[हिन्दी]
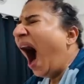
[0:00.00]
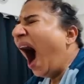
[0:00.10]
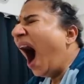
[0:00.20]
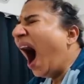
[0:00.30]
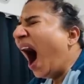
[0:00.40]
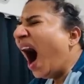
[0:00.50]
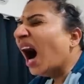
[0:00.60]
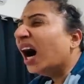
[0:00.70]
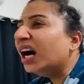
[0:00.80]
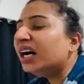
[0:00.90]

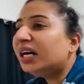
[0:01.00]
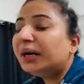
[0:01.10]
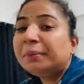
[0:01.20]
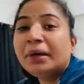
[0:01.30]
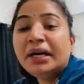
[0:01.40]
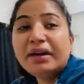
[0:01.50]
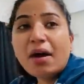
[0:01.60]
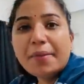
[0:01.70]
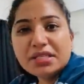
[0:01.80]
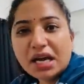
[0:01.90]
मंडे
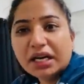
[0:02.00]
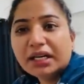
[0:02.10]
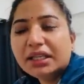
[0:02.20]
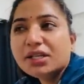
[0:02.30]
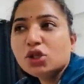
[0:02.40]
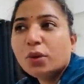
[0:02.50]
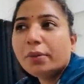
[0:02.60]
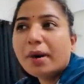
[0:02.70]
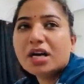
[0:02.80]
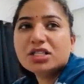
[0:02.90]
वापस आ गए थे सुबह
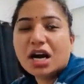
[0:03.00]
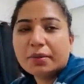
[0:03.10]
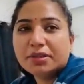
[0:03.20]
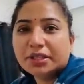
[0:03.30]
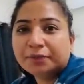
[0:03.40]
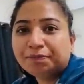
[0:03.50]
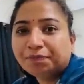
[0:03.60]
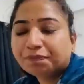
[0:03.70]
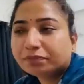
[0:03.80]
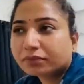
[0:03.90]
पाँच चार बजे
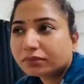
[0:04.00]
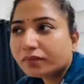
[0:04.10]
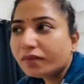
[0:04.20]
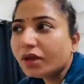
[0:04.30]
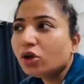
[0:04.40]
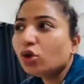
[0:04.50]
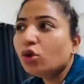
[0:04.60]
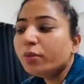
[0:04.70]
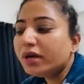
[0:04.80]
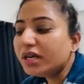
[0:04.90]

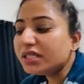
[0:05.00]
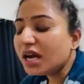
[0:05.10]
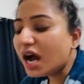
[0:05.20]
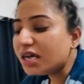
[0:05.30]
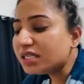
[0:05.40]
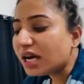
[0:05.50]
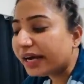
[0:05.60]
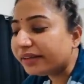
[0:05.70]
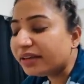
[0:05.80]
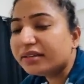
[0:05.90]
तो मंडे से आज
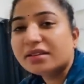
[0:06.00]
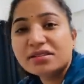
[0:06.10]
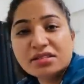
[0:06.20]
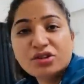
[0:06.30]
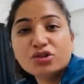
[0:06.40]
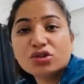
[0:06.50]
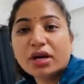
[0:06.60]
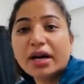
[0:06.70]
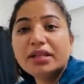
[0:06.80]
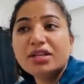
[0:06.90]
आई थिंक थर्सडे हो
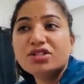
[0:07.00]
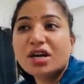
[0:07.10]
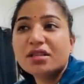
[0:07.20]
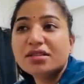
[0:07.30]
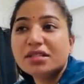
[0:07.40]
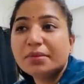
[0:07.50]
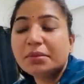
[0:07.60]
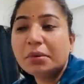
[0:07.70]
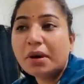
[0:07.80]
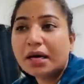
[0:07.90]
चुका है तीन चार दिन से अपन
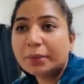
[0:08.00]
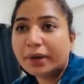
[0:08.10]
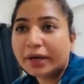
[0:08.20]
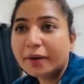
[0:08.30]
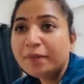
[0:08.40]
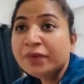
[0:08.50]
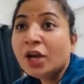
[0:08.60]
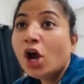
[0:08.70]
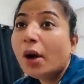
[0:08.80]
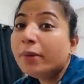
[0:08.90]
बीमारी पड़े हैं
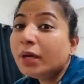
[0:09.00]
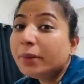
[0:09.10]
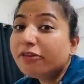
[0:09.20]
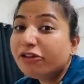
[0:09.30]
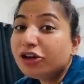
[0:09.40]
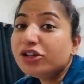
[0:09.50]
अभी हम एक वीडियो